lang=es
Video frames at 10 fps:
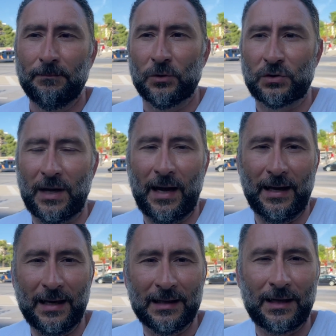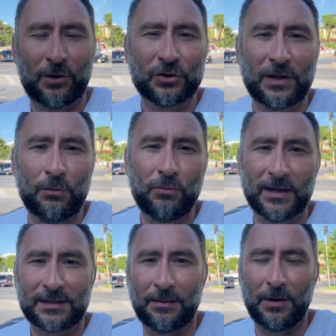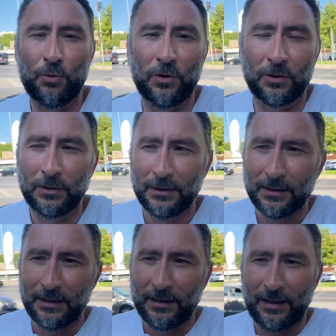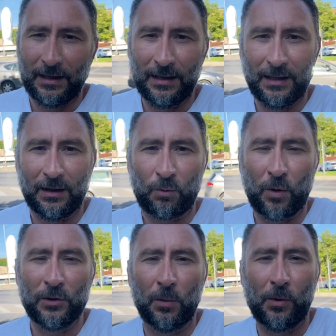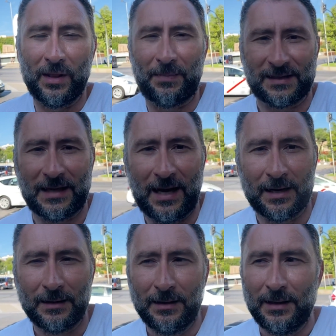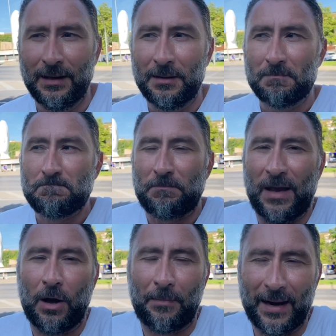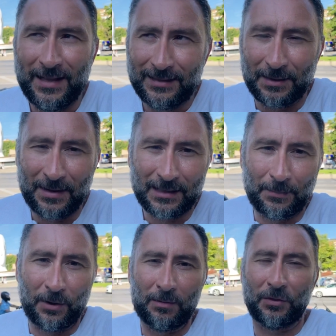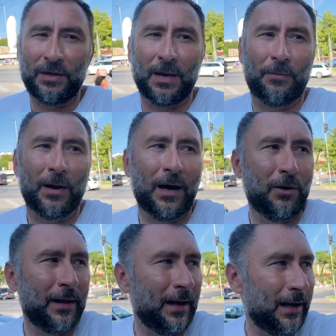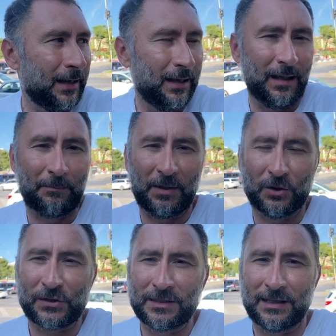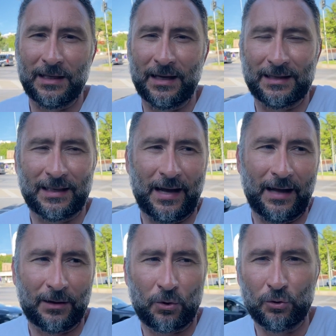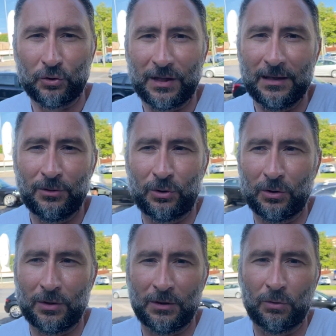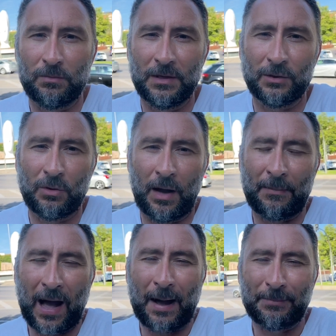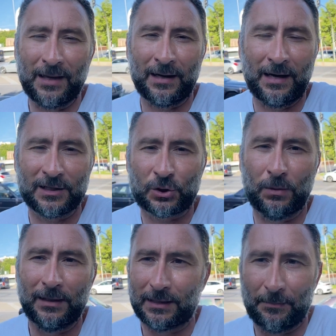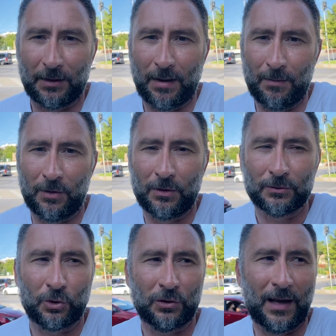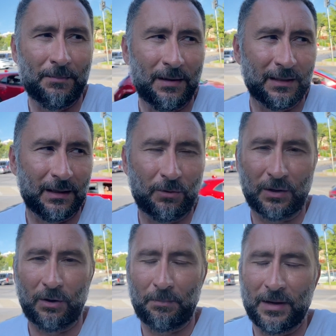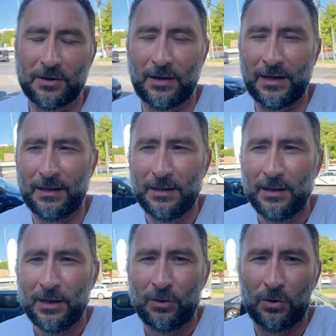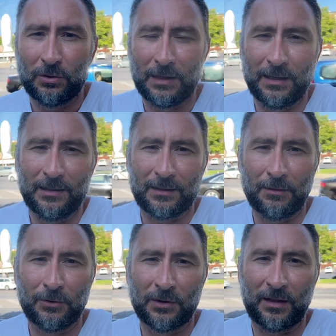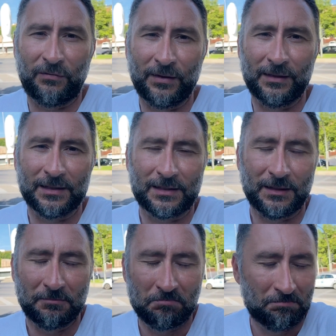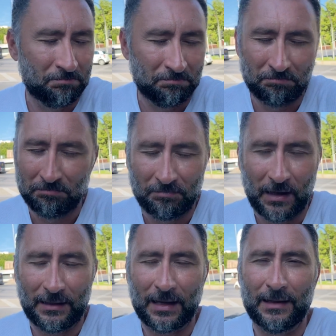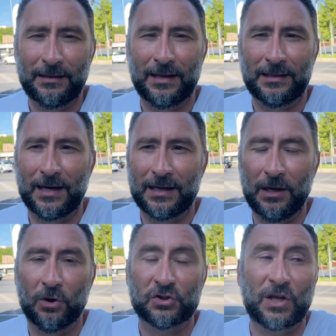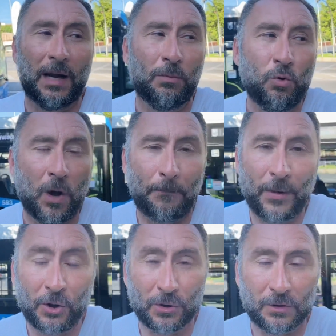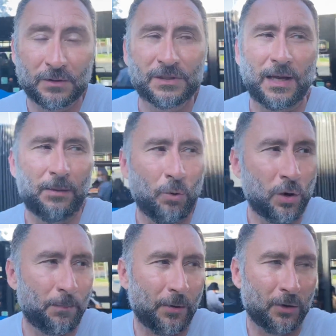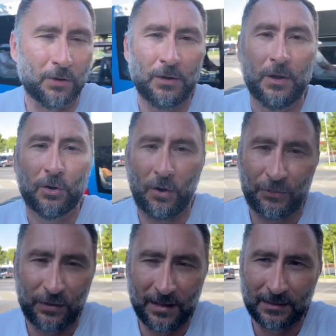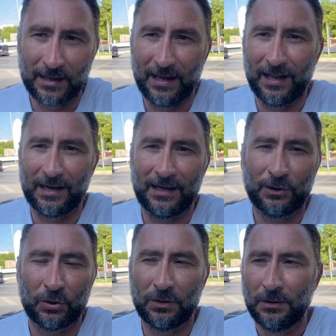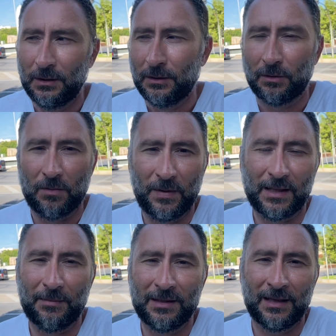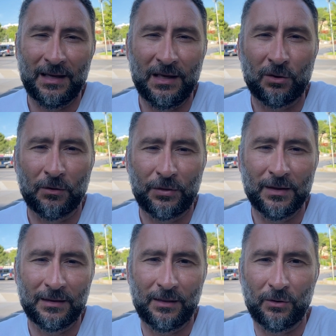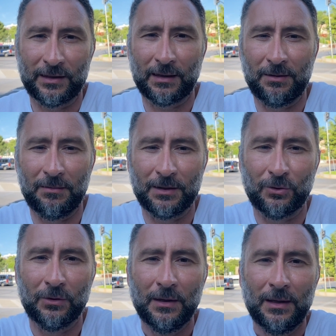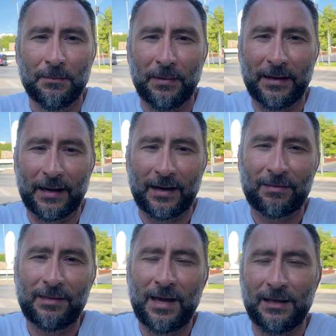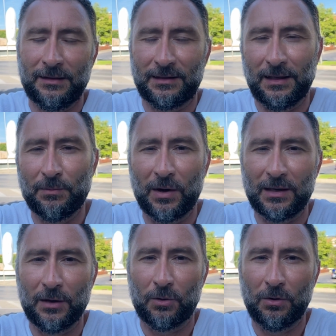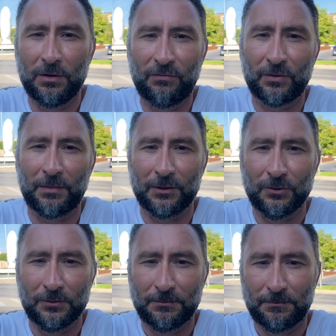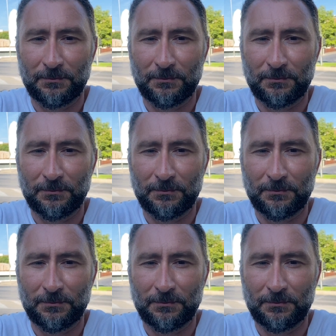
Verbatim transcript: O sea, en estas cosas nunca sabe uno eh, cuándo puede pasar. Pero aparentemente podemos decir que por ahora eh, Pedro Sánchez tiene que estar contento y durmiendo a, pierna suelta, pero vamos, totalmente, porque los españoles no tienen intención de defenderse. Están tan tranquilos, salvo unos pocos, salvo unos pocos, conscientes, el resto completamente inconsciente de lo que está viviendo. Venga, gracias y seguimos aquí en Colón informando.